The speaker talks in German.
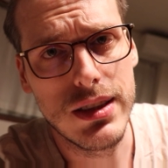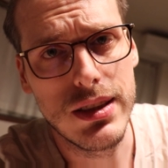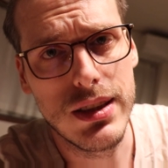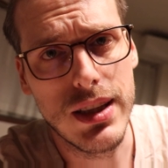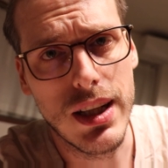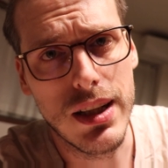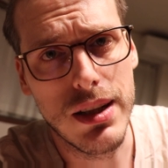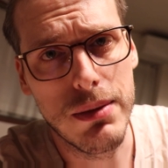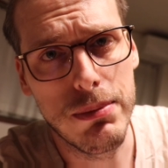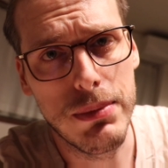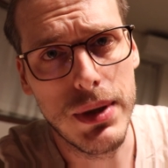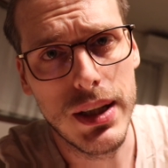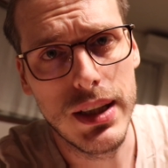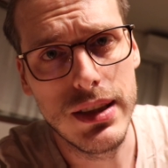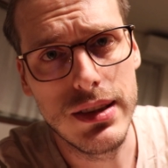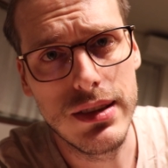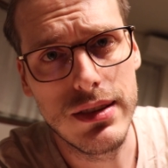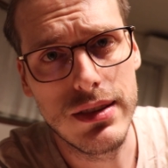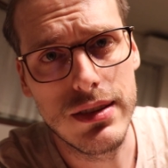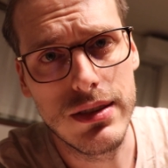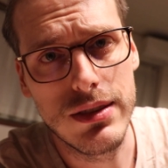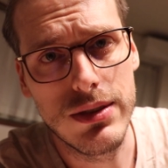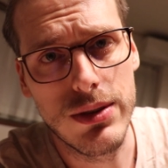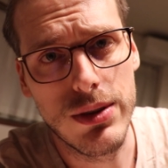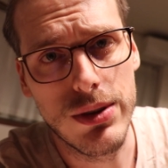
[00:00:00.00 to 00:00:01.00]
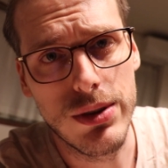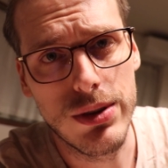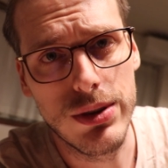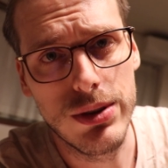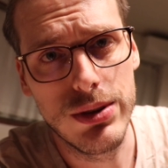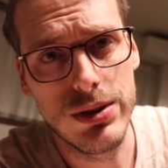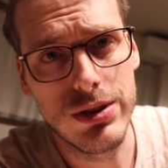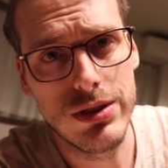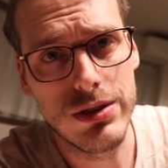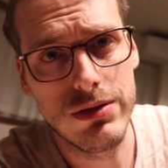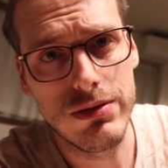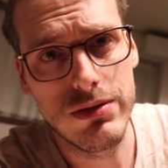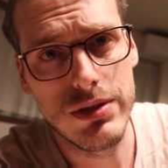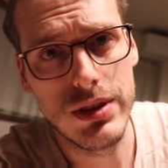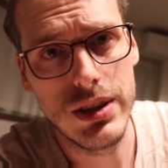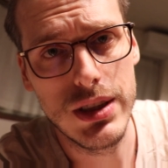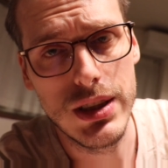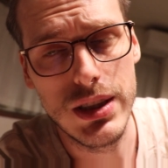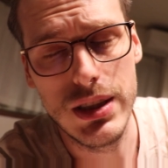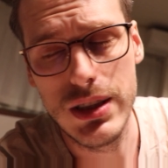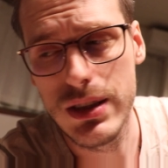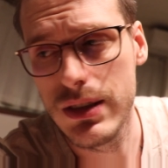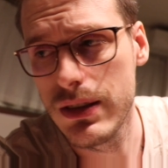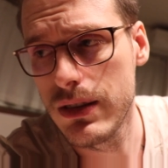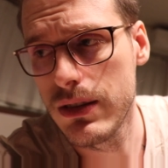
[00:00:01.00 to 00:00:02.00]
Die anderen beiden sind noch
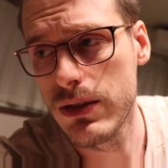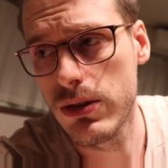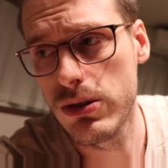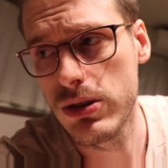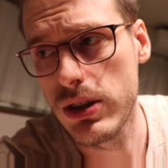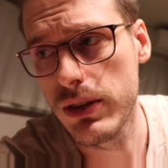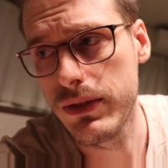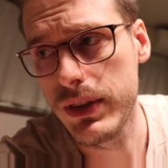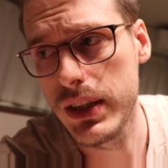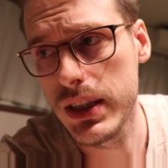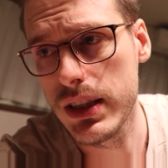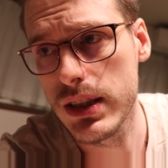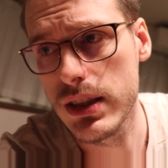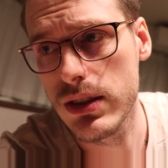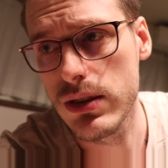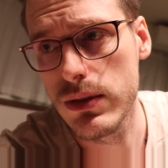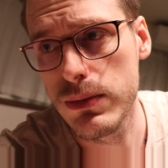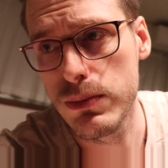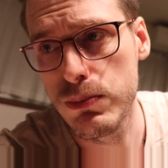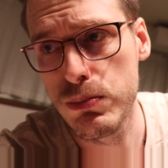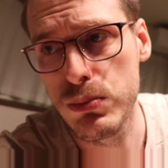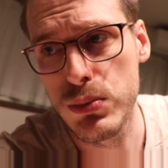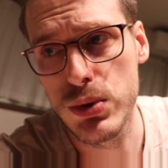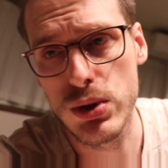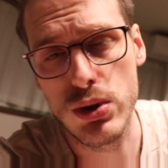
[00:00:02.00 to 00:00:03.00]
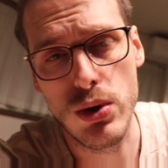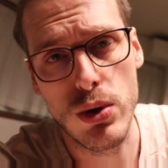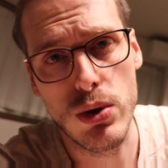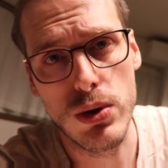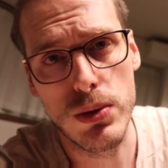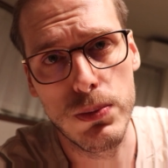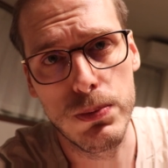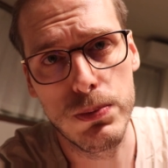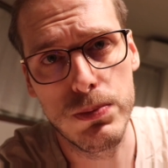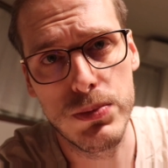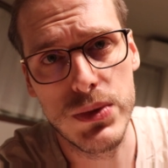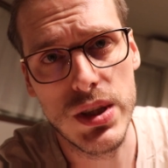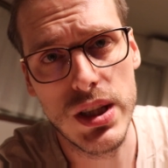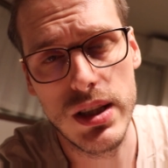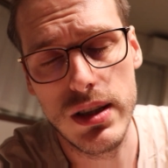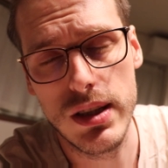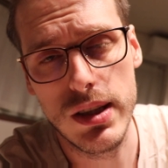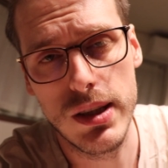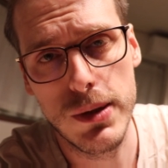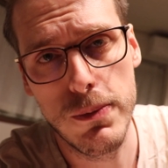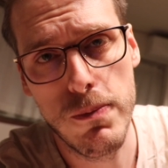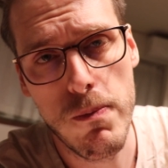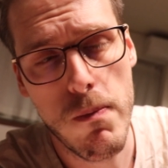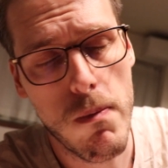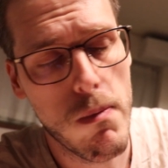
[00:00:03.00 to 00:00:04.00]
irgendwie unterwegs, Besorgen
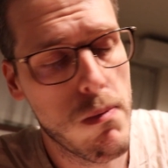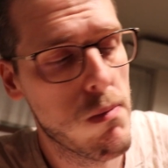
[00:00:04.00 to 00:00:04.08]
tätigen.